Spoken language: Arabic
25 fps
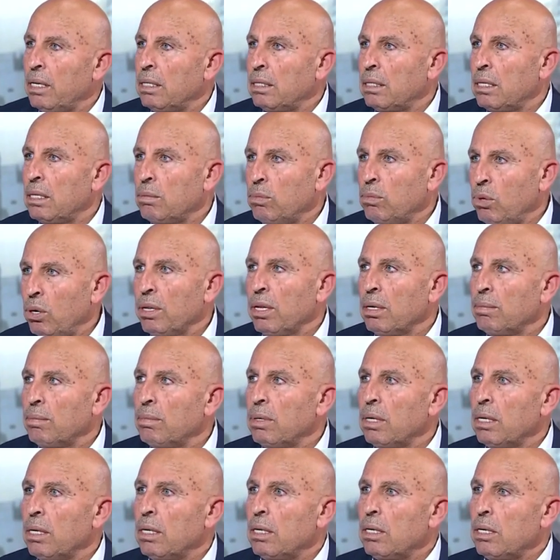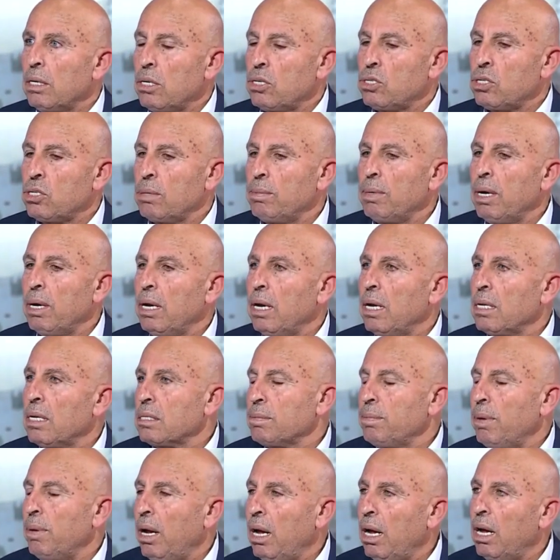أنت معظم الشمال
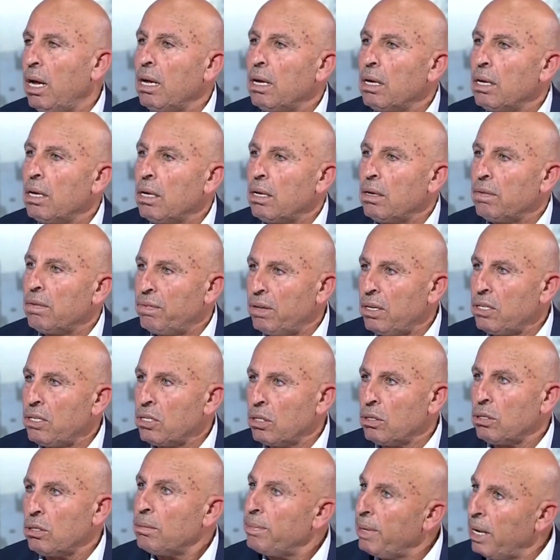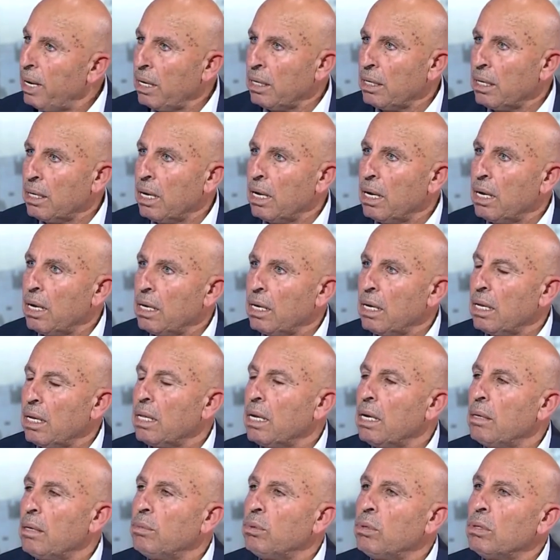أصبح في الجنوب أين
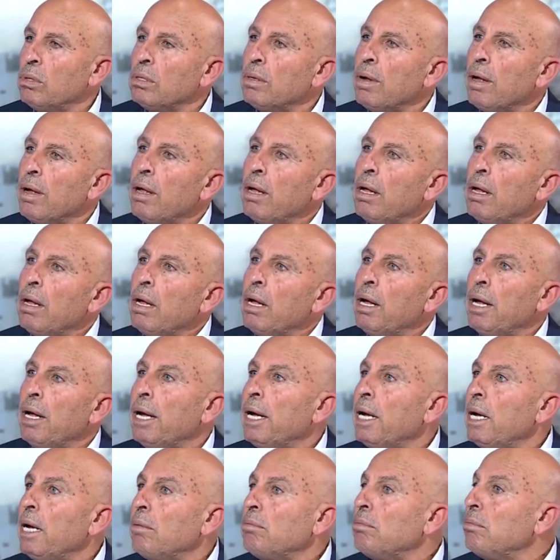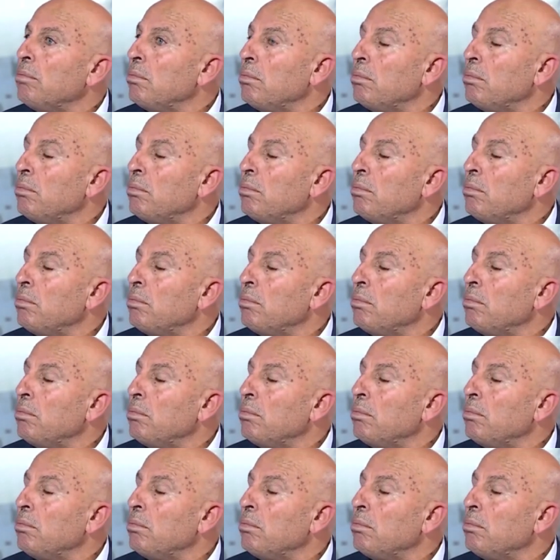يذهبون آه،